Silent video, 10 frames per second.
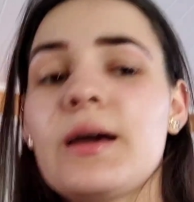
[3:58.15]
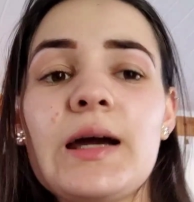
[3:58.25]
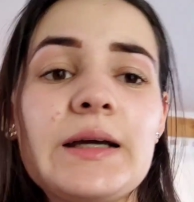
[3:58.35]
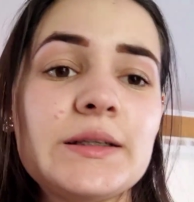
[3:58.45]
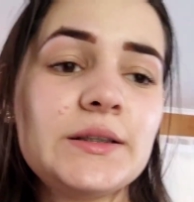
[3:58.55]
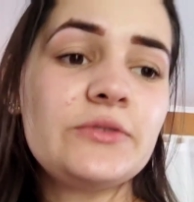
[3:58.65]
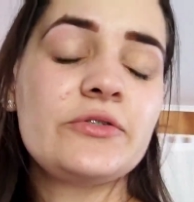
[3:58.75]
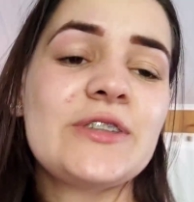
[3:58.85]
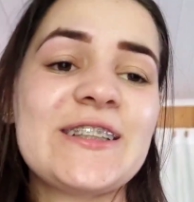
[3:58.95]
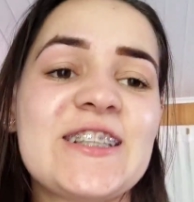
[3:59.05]
Aí
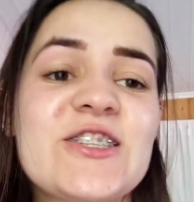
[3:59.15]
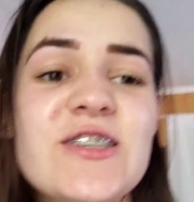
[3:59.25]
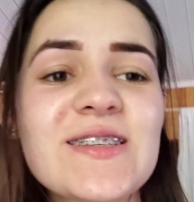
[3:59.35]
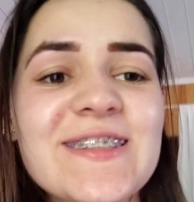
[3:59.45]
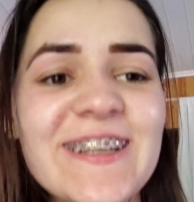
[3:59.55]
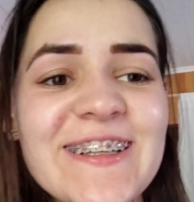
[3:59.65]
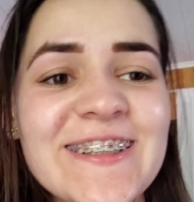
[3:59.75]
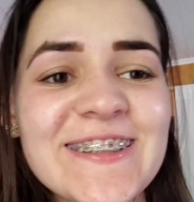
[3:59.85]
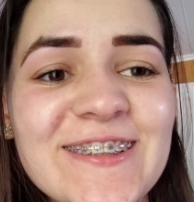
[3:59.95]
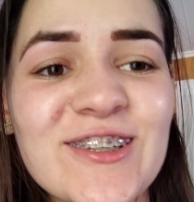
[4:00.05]
fui na dentista,
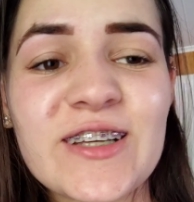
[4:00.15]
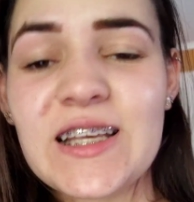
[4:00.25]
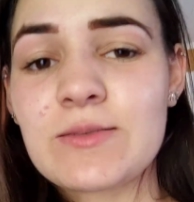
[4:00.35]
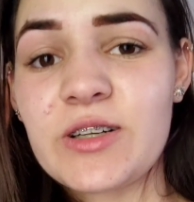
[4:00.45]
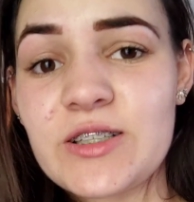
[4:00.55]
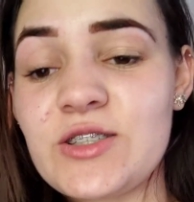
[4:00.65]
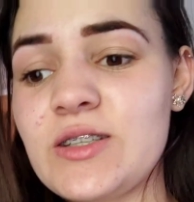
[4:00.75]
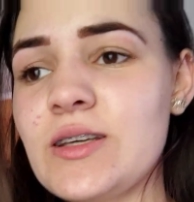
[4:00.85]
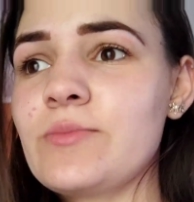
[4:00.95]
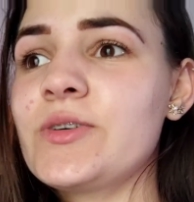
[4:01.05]
troquei as
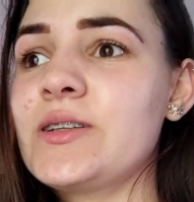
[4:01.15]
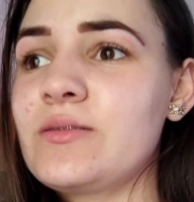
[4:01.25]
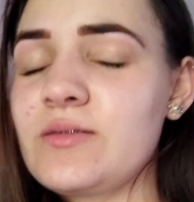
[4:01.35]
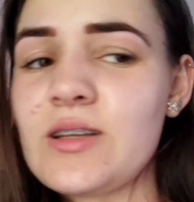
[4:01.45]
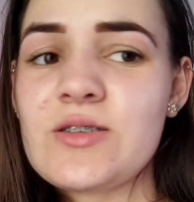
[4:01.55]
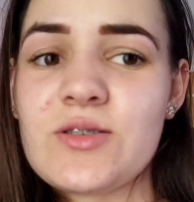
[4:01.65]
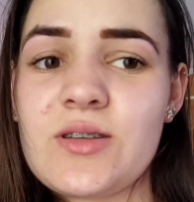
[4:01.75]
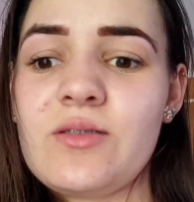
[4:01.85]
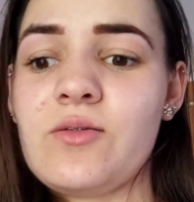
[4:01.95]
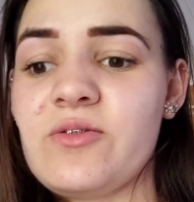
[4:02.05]
borrachinhas e amanhã tenho
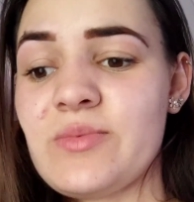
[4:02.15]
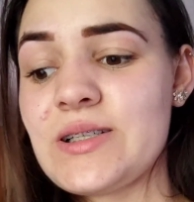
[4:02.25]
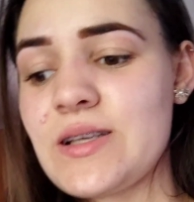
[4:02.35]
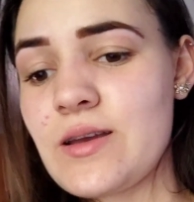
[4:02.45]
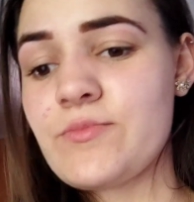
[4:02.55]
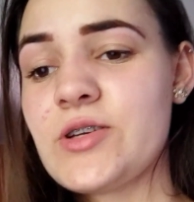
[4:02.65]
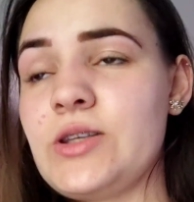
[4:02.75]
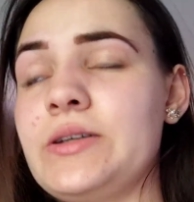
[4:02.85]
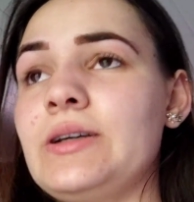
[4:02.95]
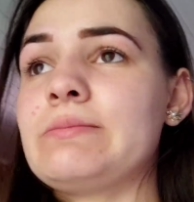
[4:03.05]
dentista de novo. Mas aí
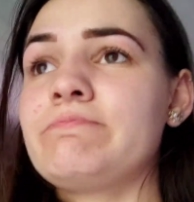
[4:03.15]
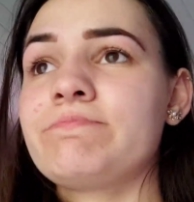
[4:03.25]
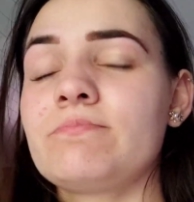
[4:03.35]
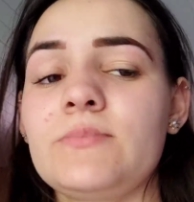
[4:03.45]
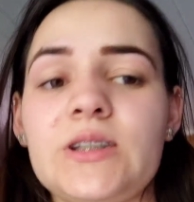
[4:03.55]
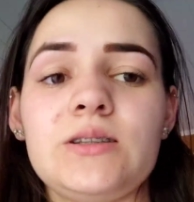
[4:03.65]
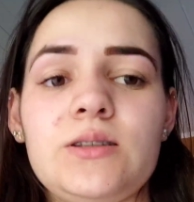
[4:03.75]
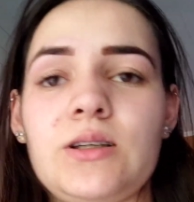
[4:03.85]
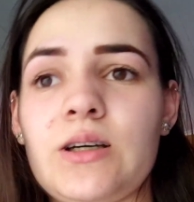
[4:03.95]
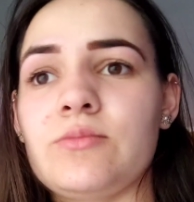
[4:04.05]
amanhã,
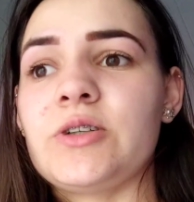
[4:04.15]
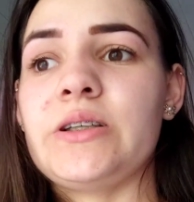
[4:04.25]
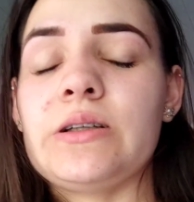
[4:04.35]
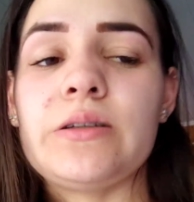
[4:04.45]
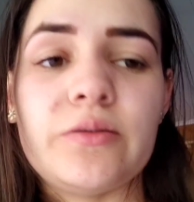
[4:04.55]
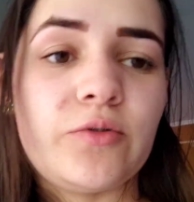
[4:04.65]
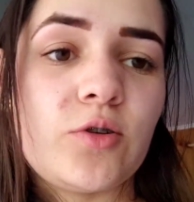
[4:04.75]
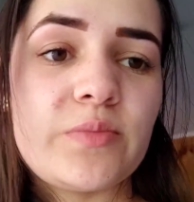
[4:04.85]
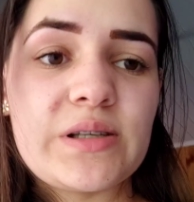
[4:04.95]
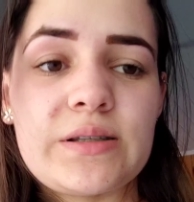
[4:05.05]
amanhã eu
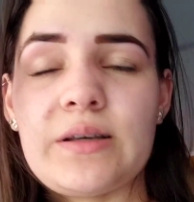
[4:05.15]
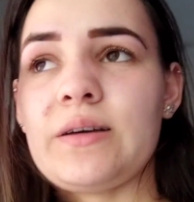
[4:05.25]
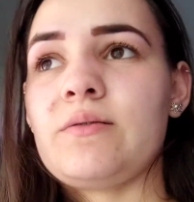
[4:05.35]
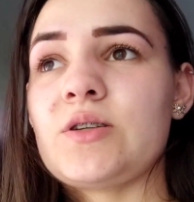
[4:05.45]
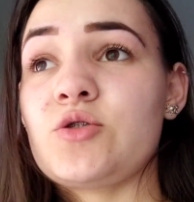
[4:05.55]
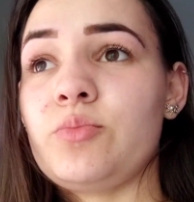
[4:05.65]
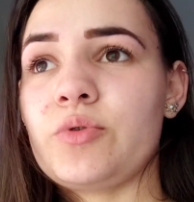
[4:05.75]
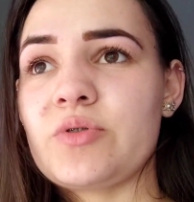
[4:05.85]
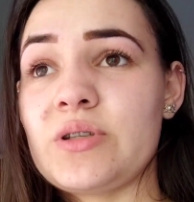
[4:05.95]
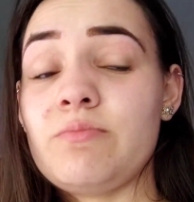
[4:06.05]
vou começar, eu acho,
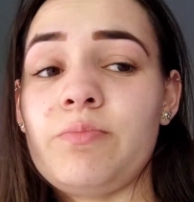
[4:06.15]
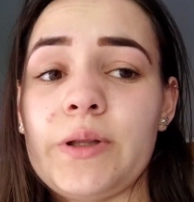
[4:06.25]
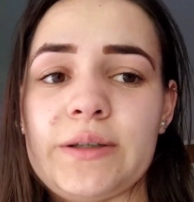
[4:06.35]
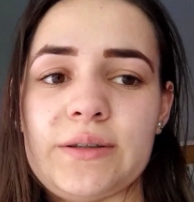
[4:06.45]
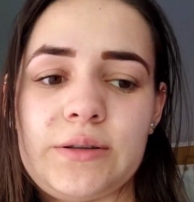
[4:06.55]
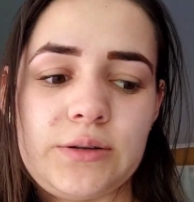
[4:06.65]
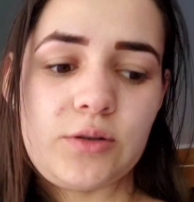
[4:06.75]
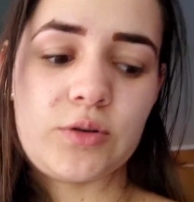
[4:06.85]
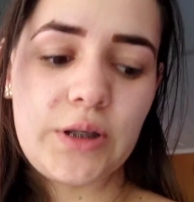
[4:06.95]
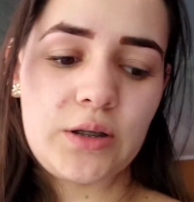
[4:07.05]
por os implantes.
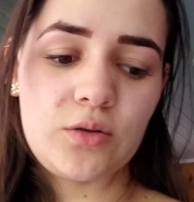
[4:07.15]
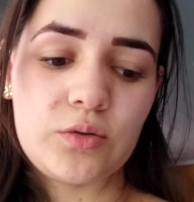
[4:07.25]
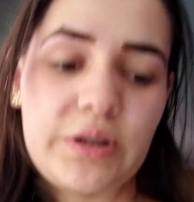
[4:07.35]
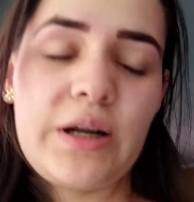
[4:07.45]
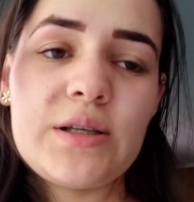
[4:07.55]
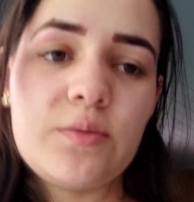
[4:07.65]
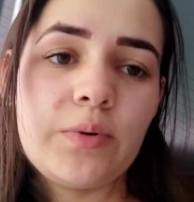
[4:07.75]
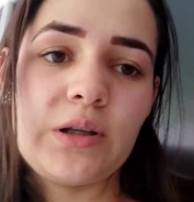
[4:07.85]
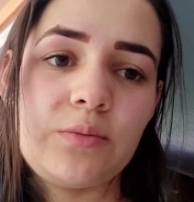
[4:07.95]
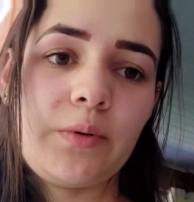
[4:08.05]
Eu tenho três
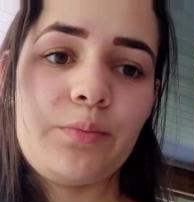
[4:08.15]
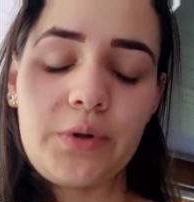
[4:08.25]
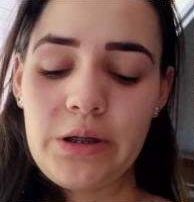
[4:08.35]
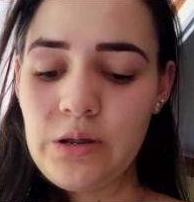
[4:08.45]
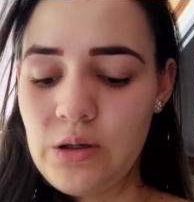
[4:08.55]
implantes pra pôr.